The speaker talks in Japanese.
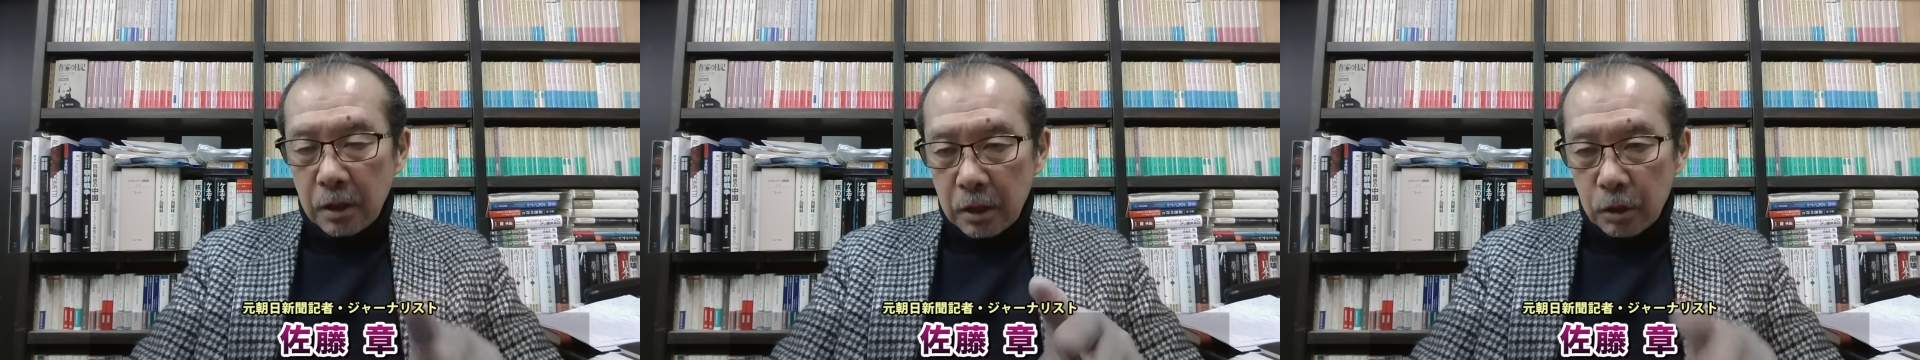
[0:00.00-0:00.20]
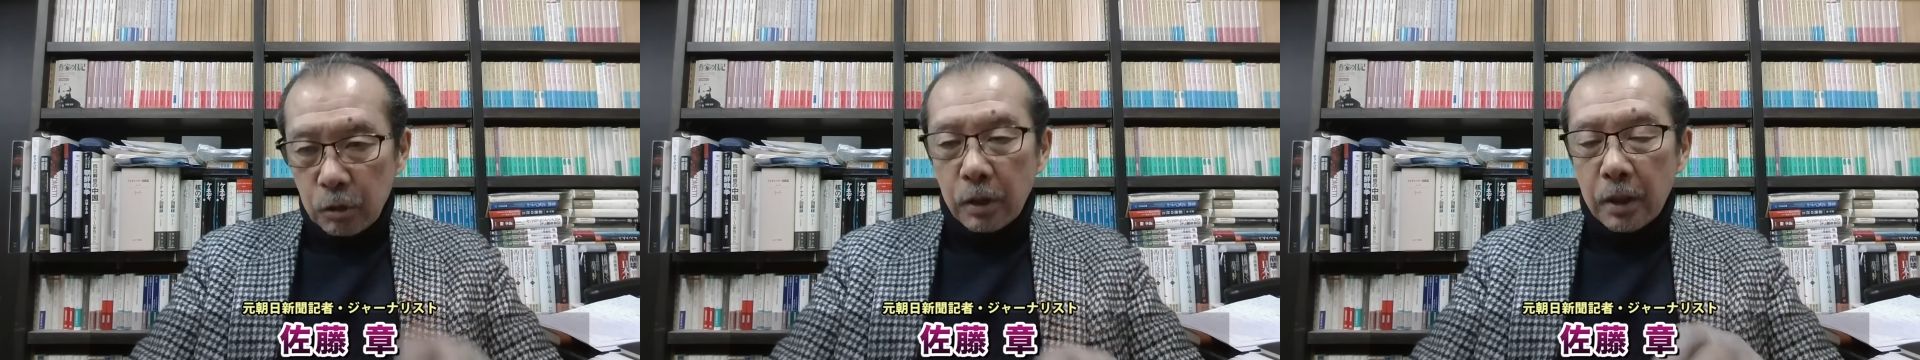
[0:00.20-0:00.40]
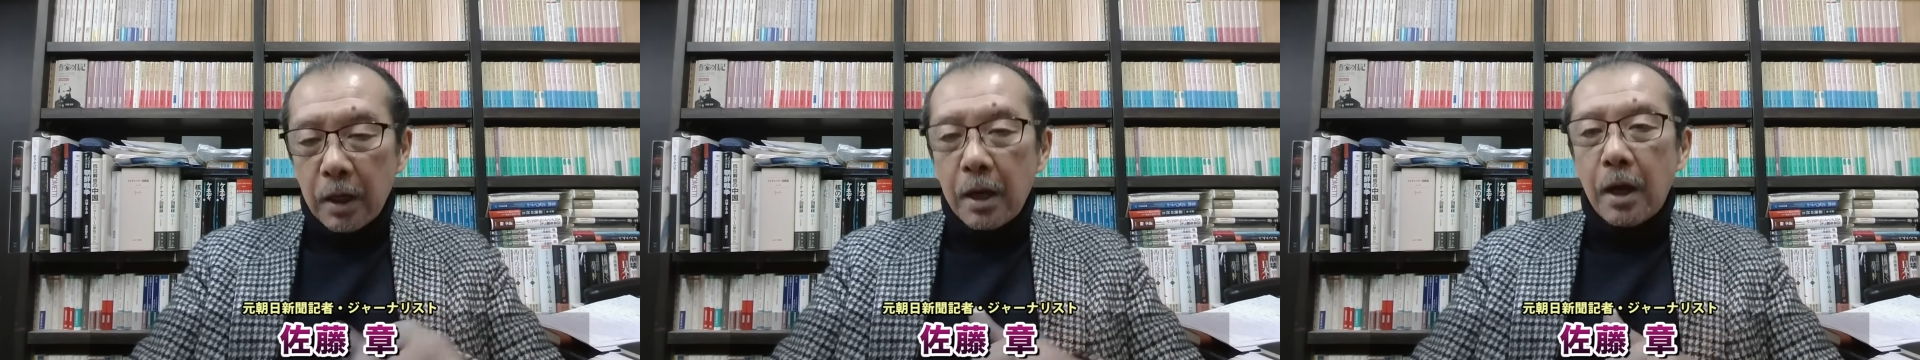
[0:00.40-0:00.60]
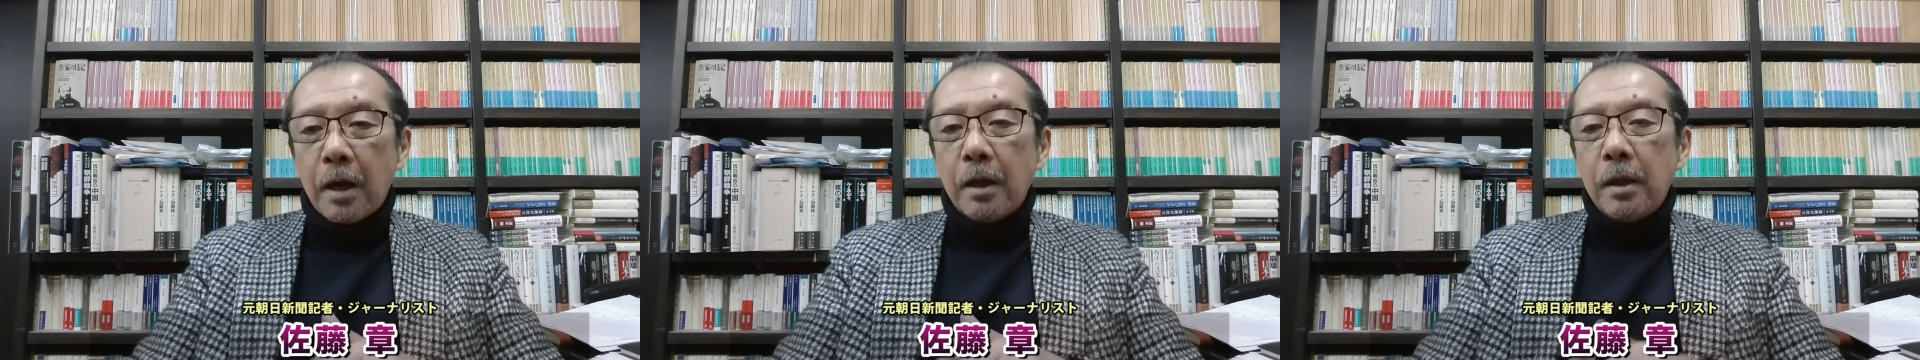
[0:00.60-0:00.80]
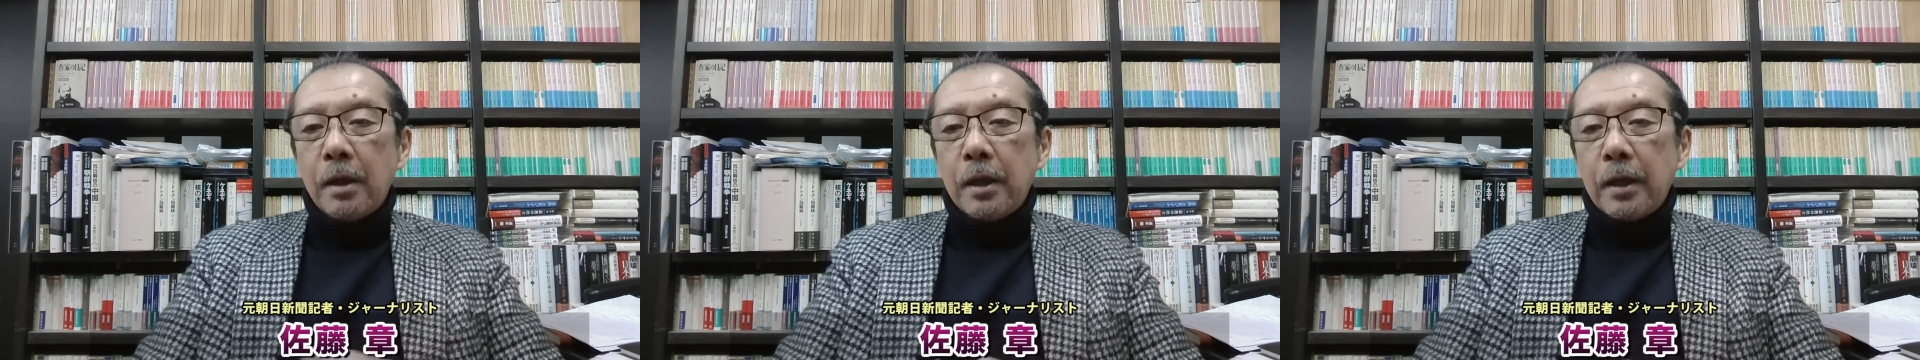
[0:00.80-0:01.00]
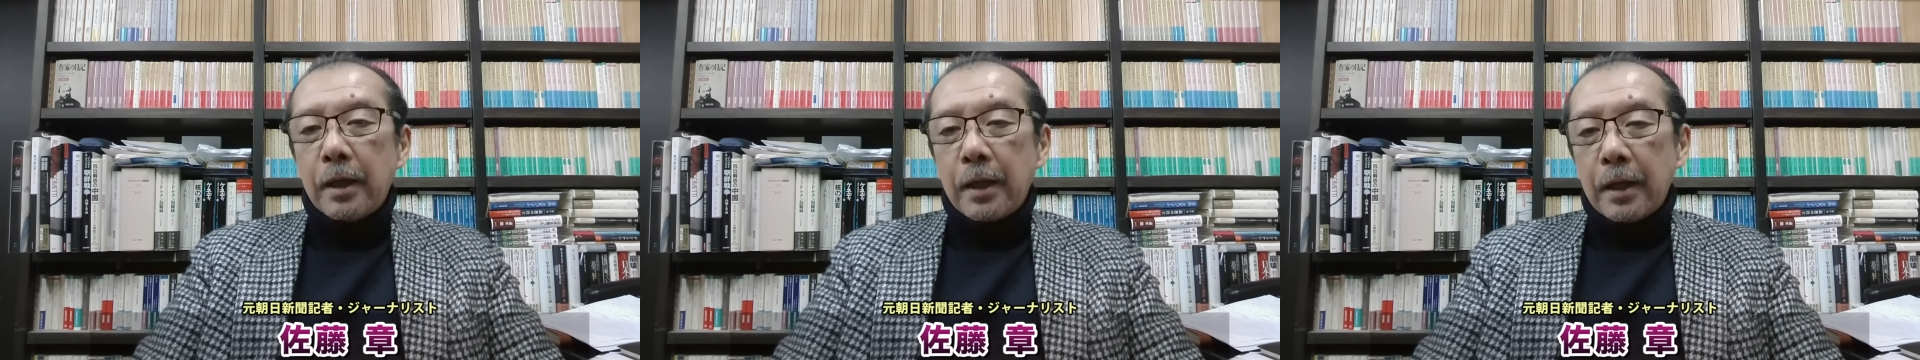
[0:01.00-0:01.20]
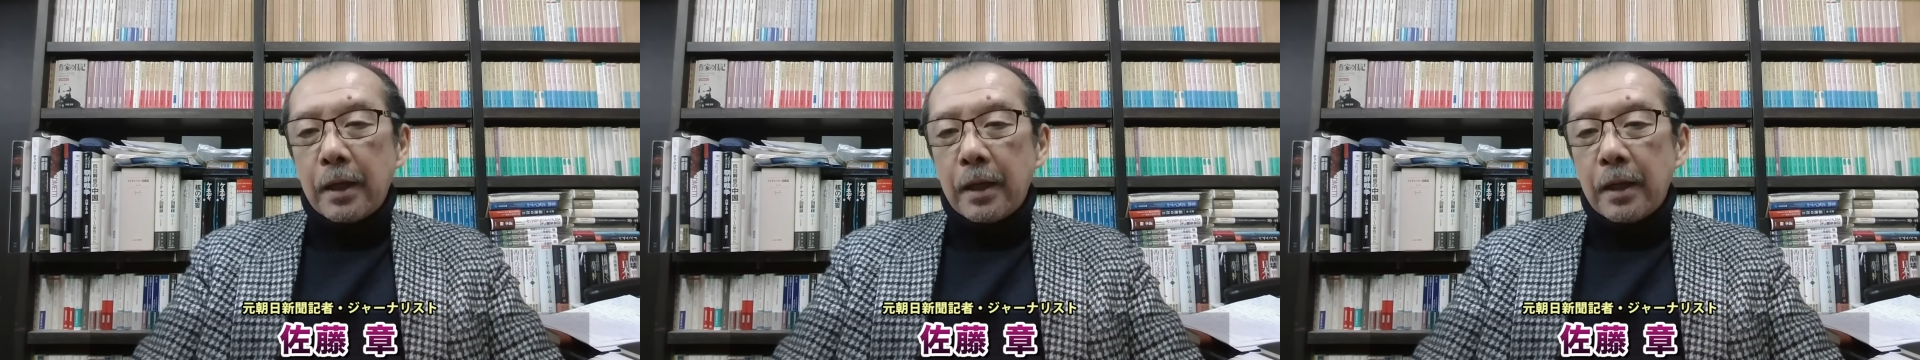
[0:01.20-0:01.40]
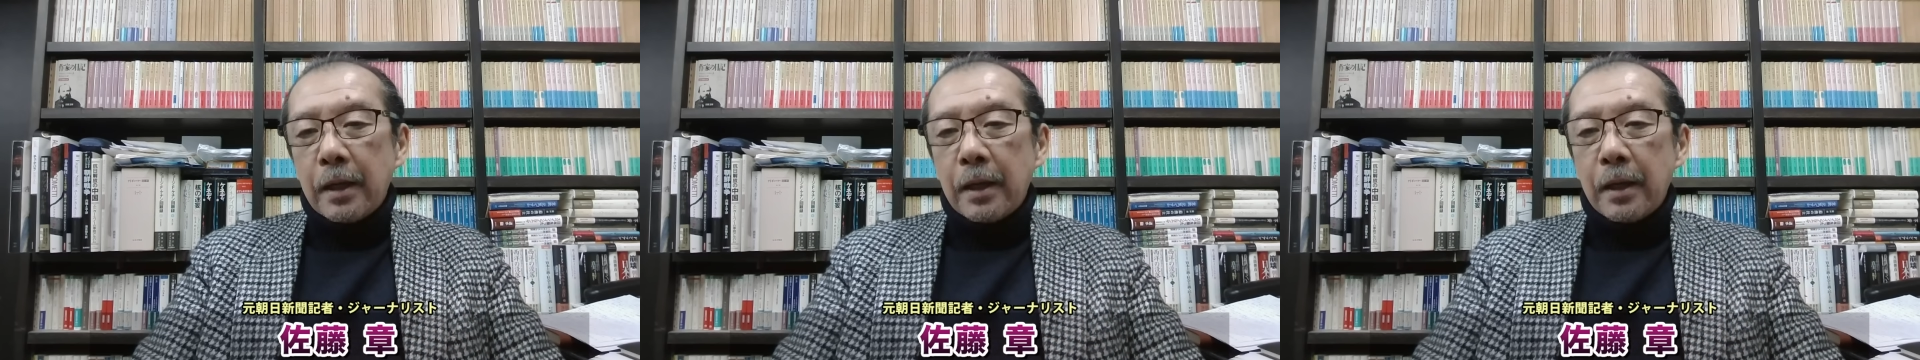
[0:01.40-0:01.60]
それから、
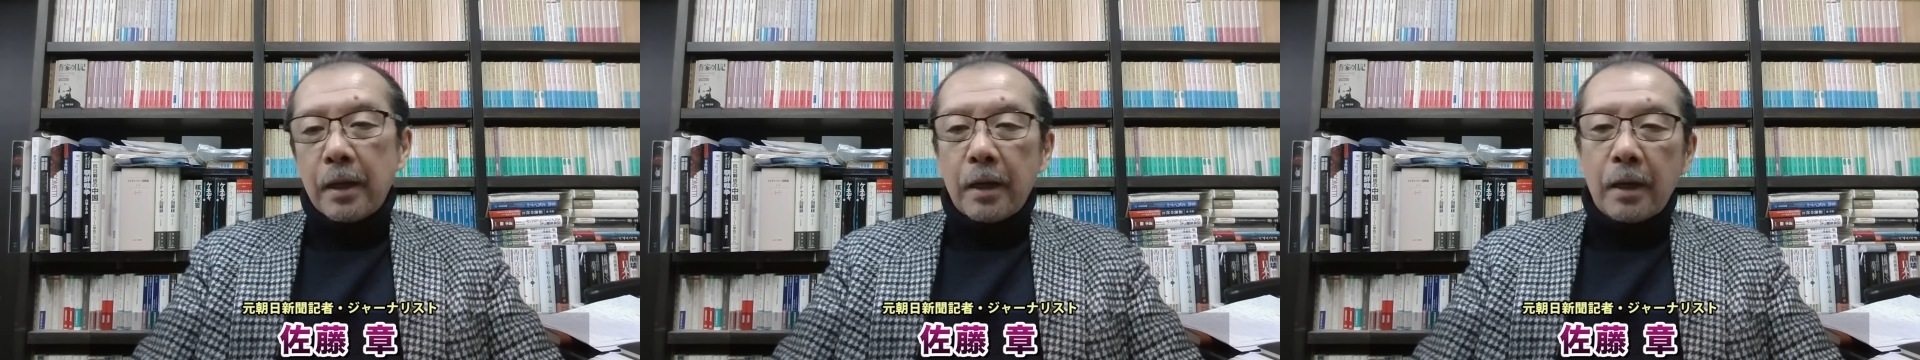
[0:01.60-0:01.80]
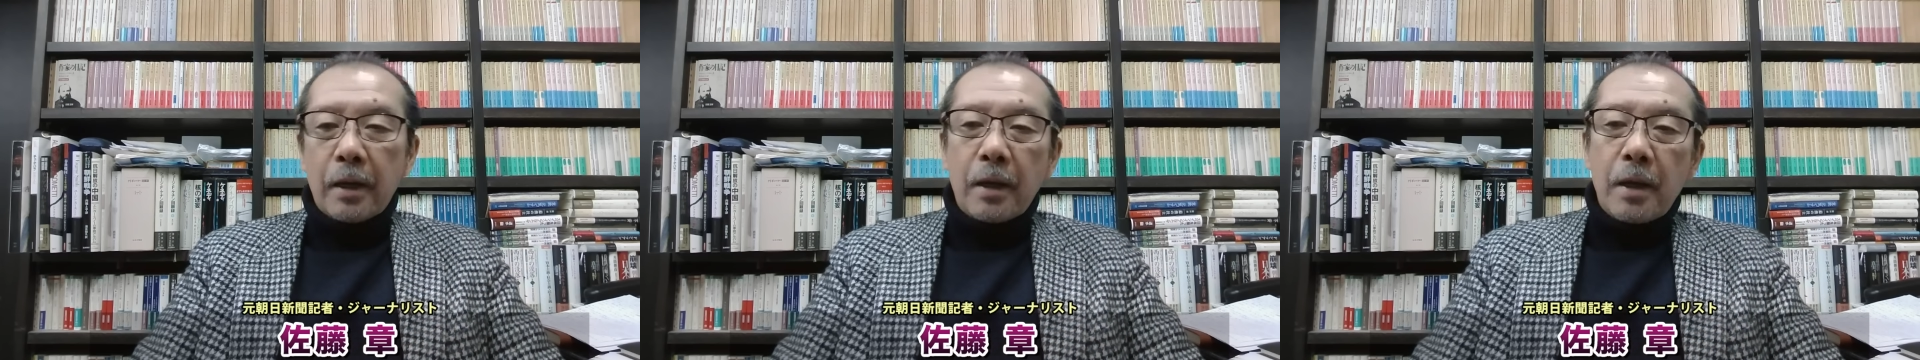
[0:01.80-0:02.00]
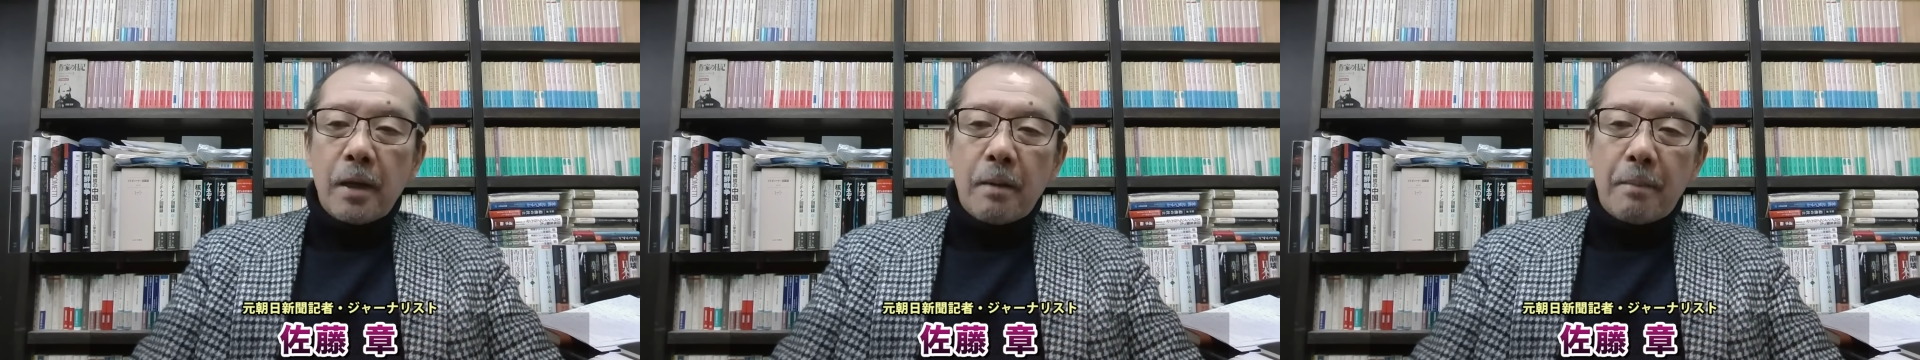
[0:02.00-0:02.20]
えー、